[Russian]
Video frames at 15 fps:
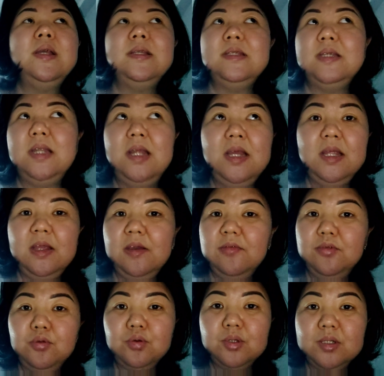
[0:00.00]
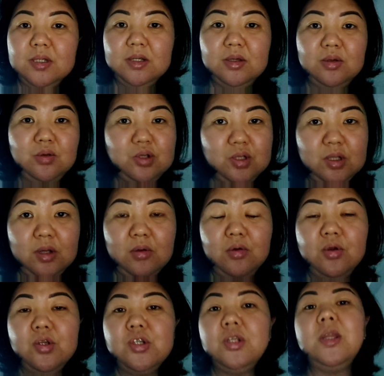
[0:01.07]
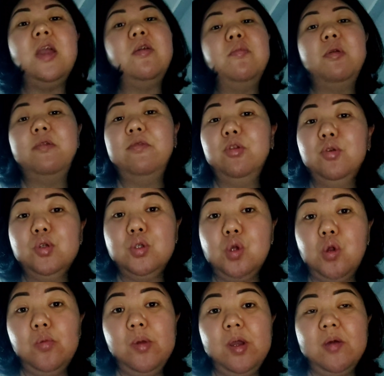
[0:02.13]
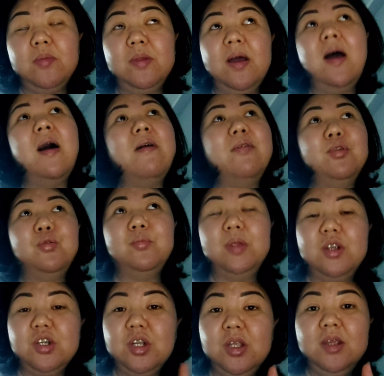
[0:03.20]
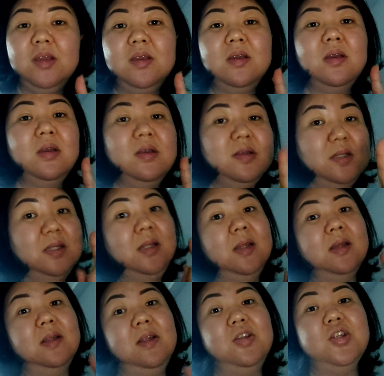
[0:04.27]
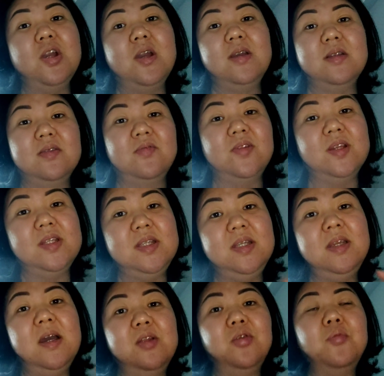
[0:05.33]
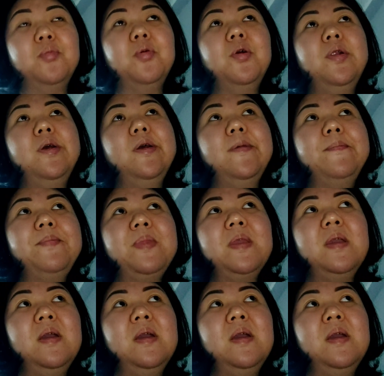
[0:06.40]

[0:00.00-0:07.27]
деление в Турции точно такое же, я имею в виду столбиком, да, а вот умножение сильно отличается. В России оно более...